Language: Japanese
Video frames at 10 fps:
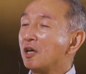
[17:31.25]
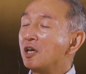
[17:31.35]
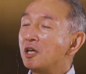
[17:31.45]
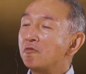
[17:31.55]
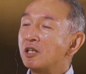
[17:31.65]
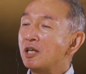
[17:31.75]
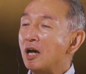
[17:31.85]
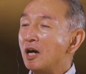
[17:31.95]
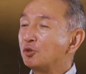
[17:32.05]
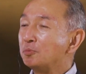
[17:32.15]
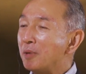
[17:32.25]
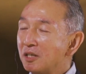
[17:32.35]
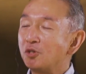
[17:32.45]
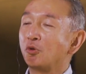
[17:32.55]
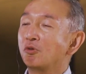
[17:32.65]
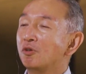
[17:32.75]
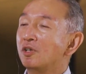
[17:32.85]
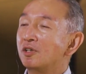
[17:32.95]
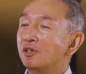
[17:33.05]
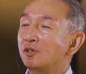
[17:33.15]
平和であるべきと
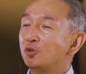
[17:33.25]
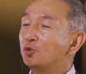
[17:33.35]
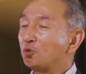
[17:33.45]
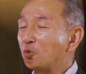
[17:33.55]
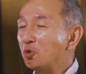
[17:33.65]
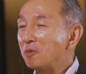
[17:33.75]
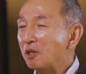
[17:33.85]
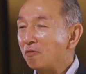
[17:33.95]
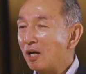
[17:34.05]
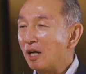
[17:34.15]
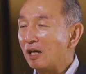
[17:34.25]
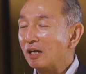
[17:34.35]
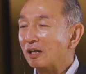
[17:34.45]
いうところまでは